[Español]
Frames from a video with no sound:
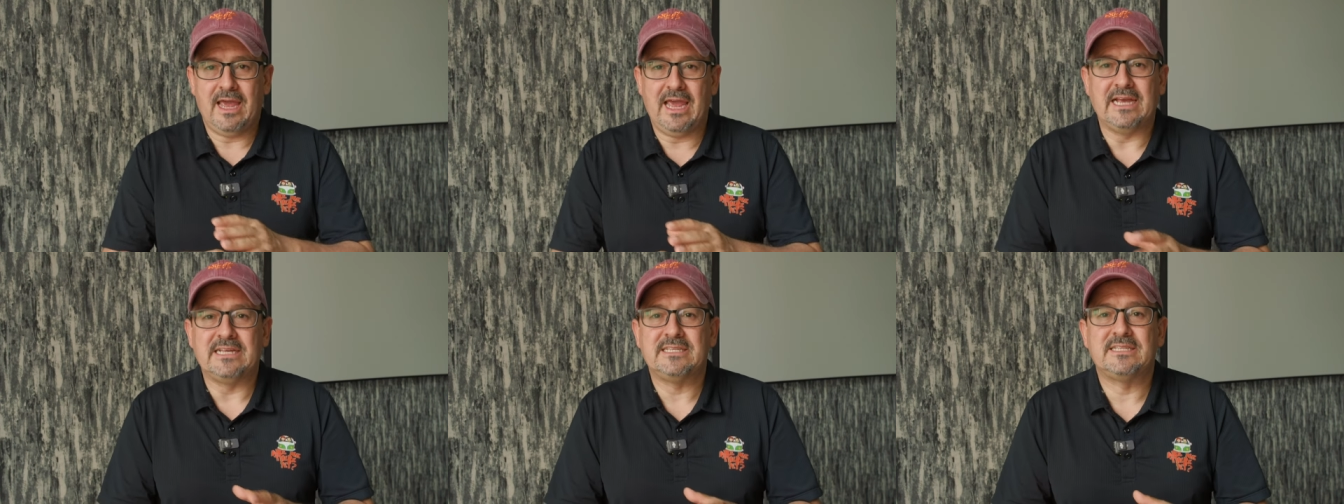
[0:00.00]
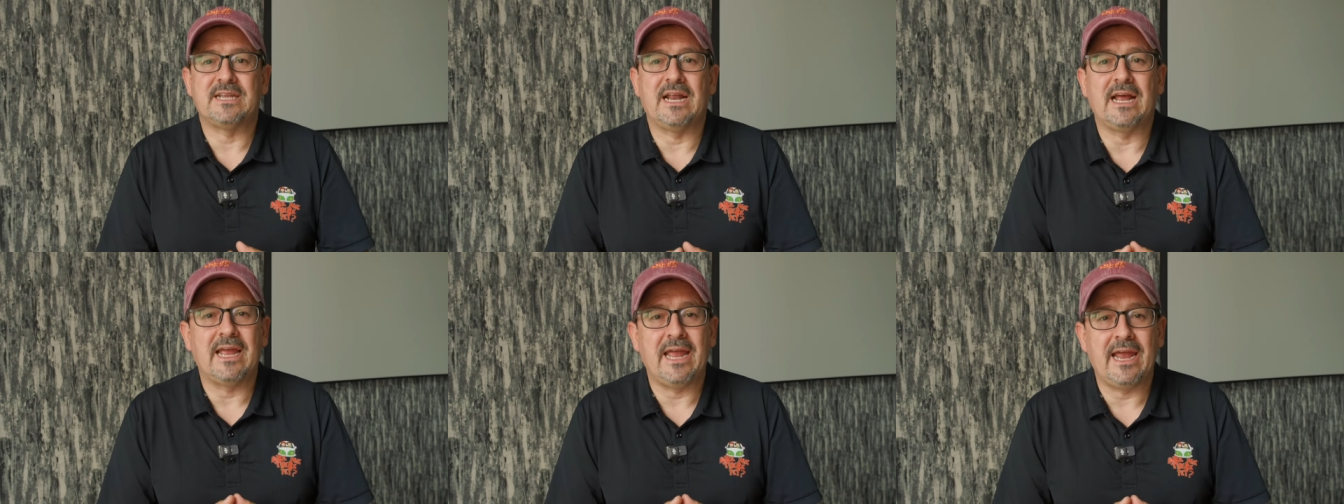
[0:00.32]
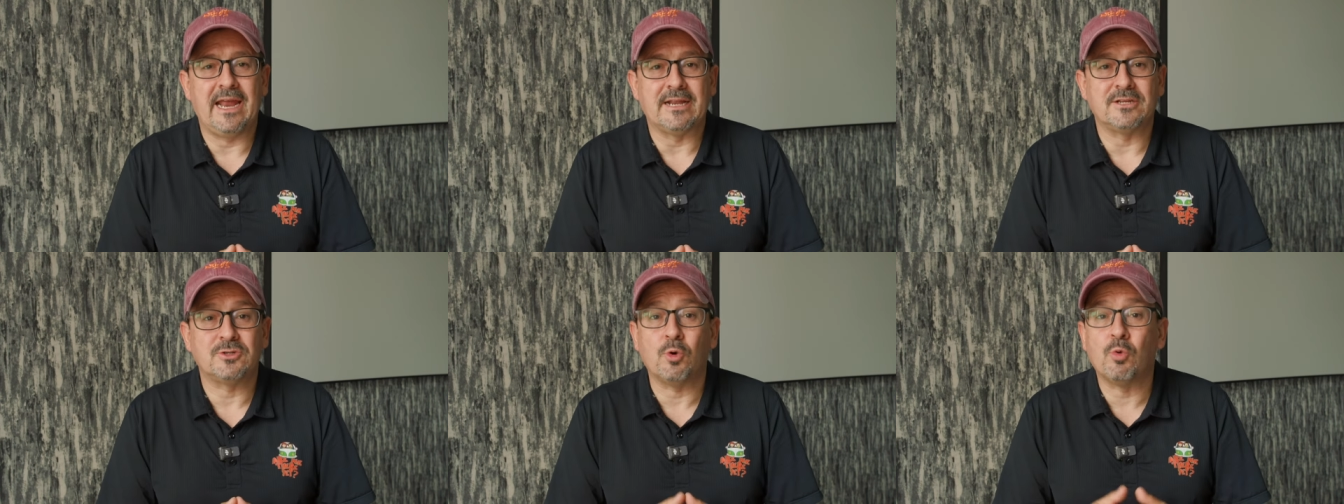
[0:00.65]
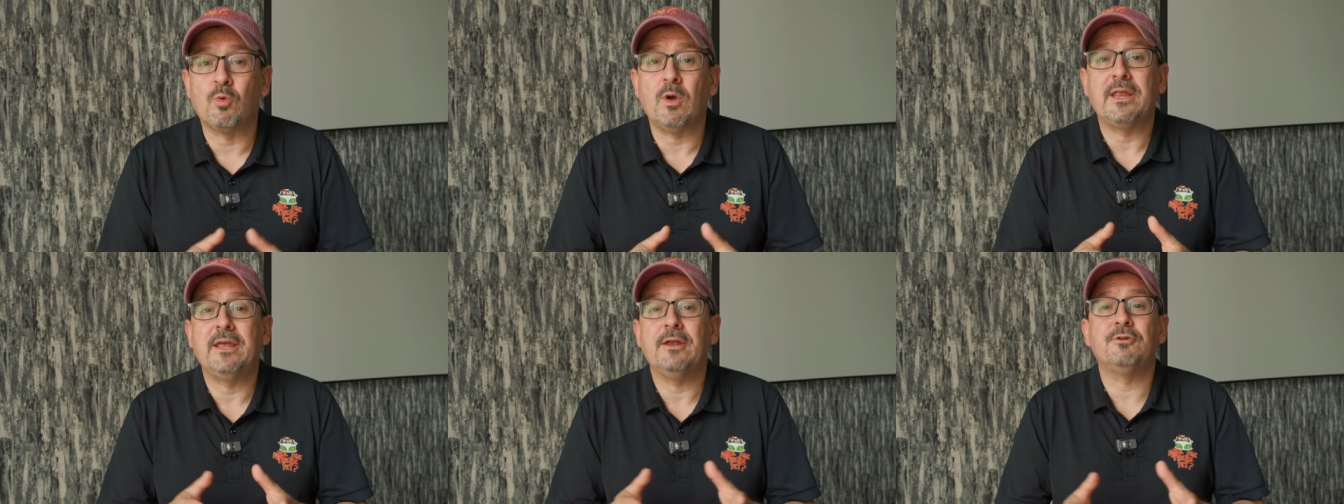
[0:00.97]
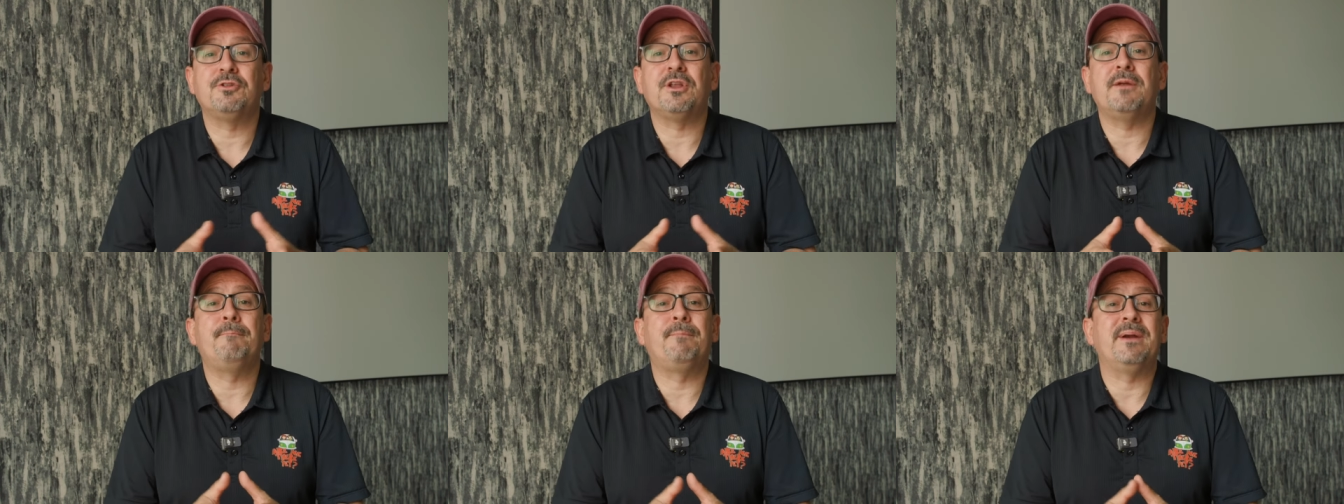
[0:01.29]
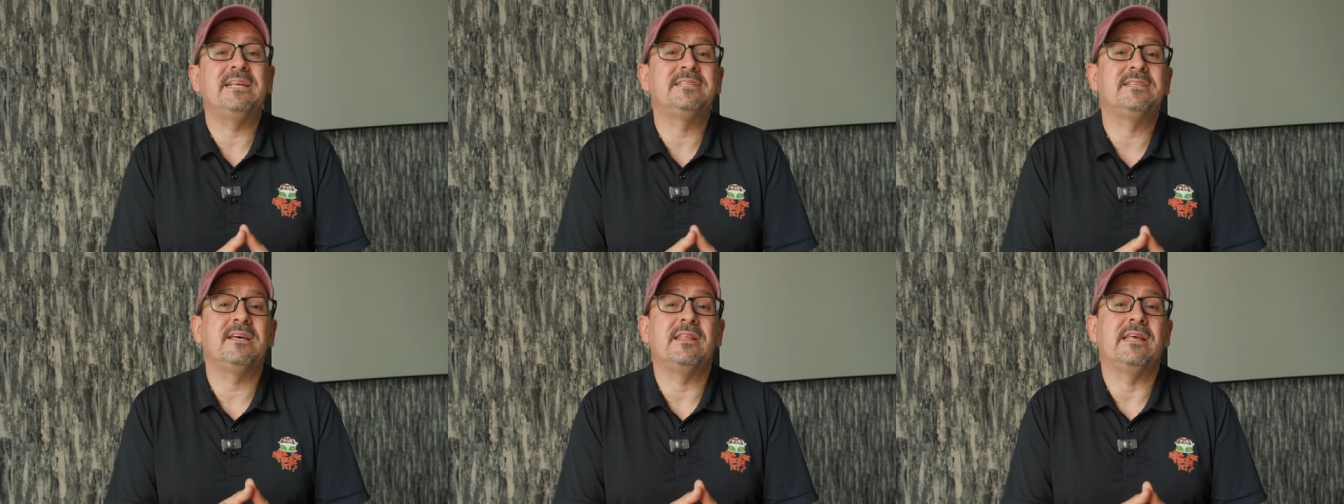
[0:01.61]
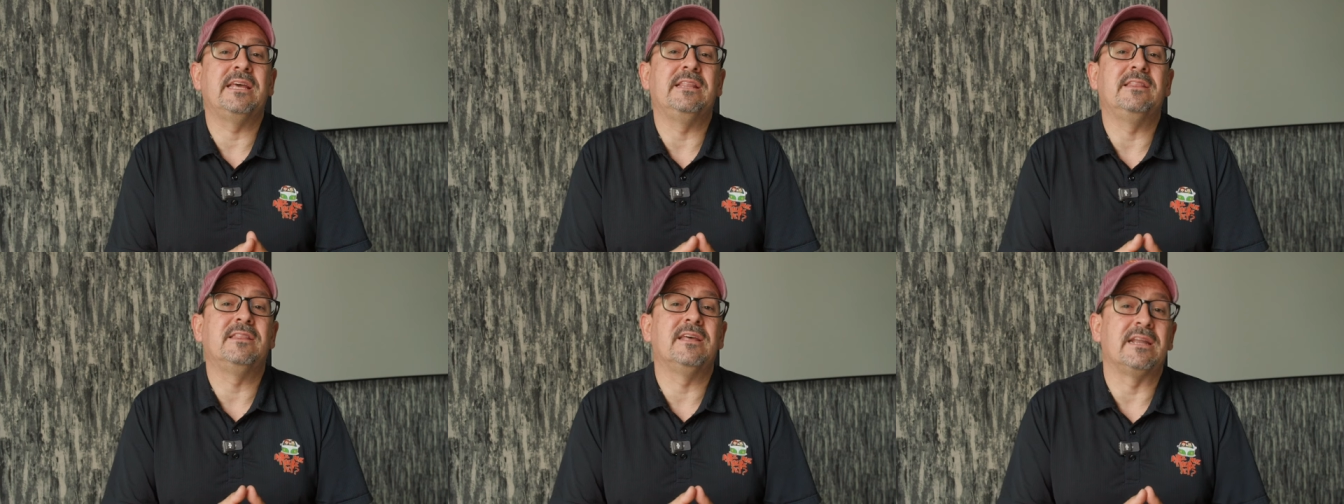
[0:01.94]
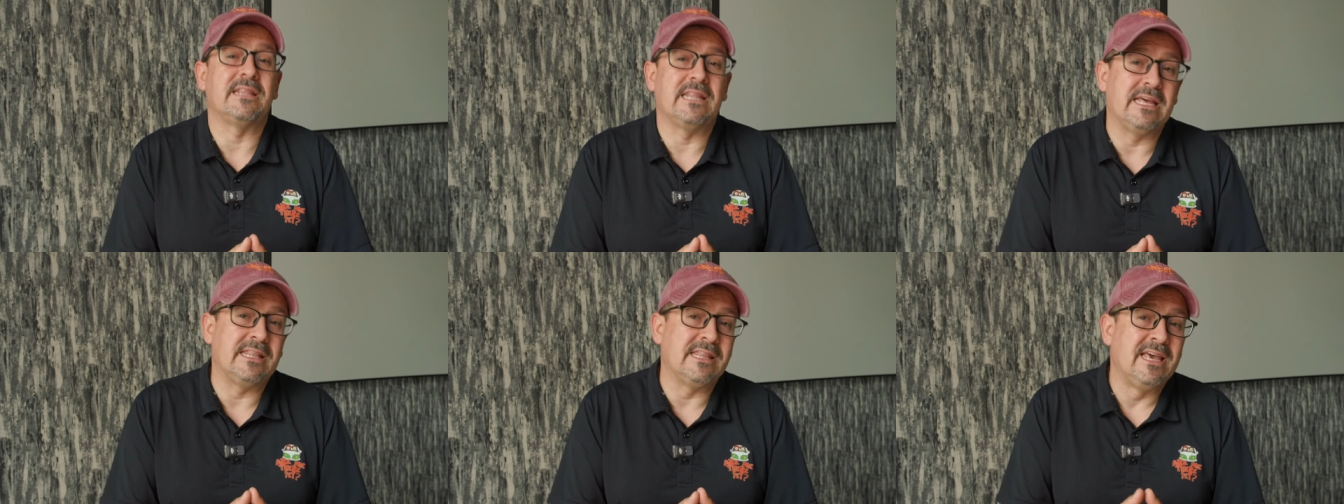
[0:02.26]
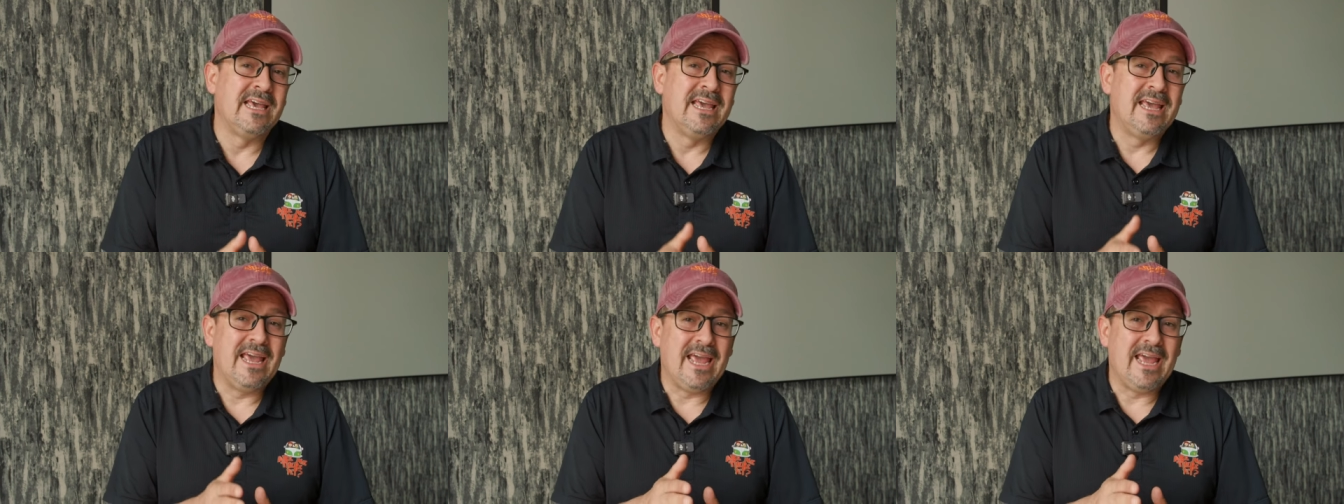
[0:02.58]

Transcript: extranjeras o cualquier otra empresa de Internet